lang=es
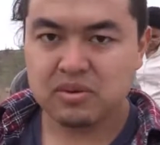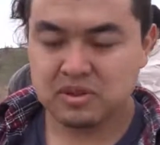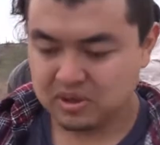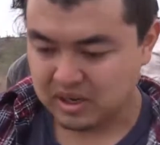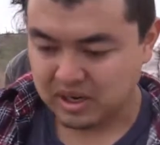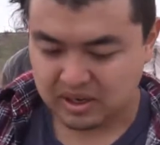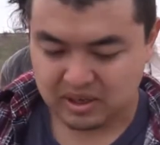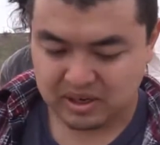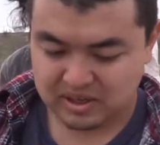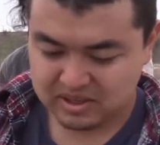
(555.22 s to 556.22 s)
hueso de la
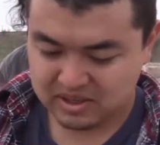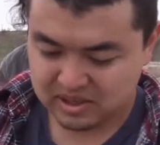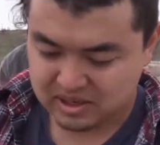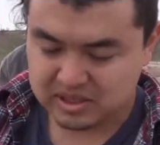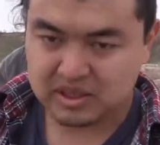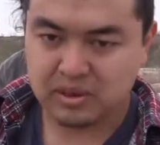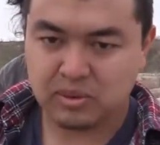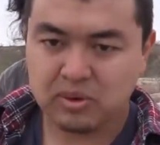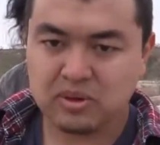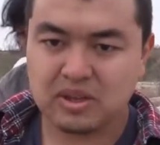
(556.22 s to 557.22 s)
cadera, el
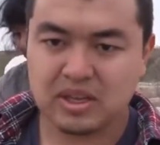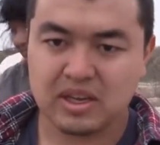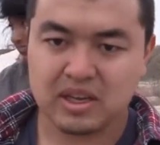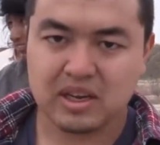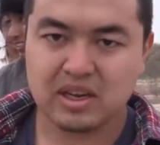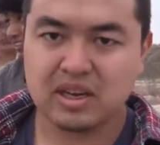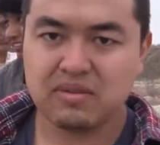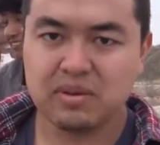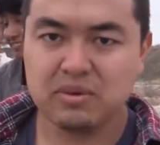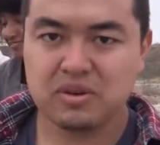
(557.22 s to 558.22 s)
acetábulo donde encaja el
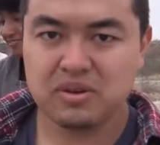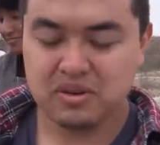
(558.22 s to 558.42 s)
fémur. Eh,